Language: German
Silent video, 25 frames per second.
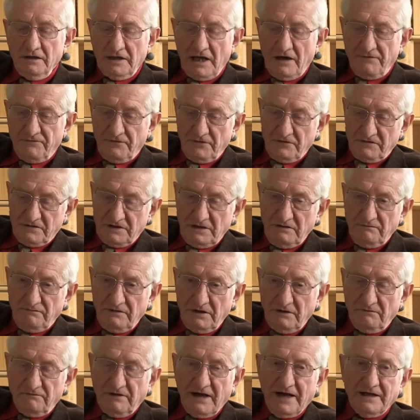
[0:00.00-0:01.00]
Davon sind
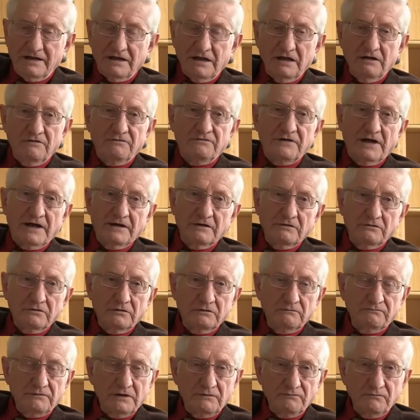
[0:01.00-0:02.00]
wir weit entfernt
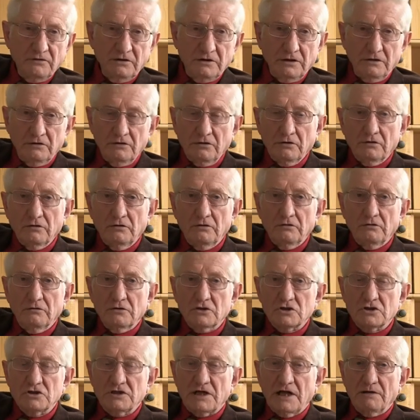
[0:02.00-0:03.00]
und wenn wir den
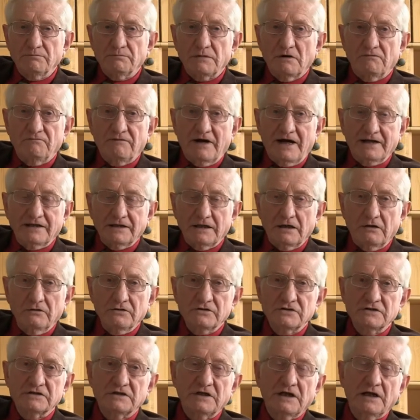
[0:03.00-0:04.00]
ökologischen Landbau weiter
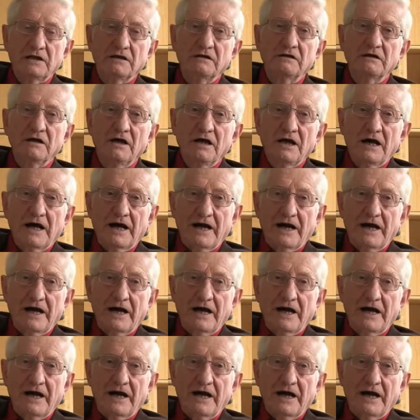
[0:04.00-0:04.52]
ausdehnen,